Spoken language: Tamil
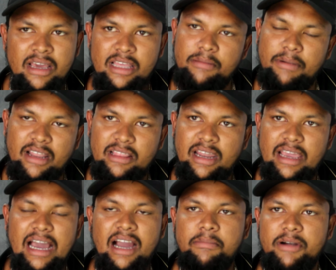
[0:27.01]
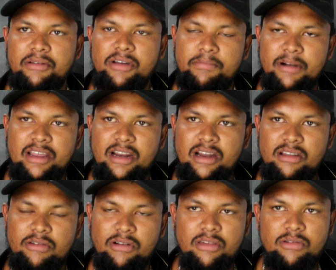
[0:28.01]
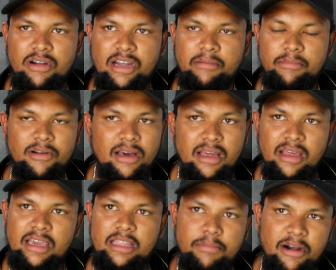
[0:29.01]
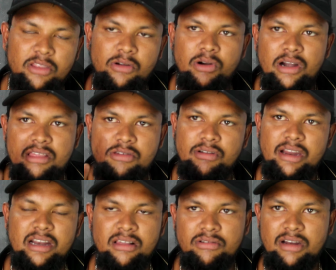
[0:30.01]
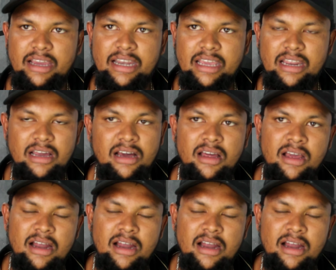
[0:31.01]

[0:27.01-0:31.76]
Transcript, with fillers: இந்த படத்தில் ஏகப்பட்டவர் பண்ணியிருக்காங்கன்னு சொன்னால் சொல்லிட்டே போகலாம் இந்த படத்தோட ஒன்லைன் ஸ்டோரி என்னன்னு சொல்லி கேட்டிங்கன்னா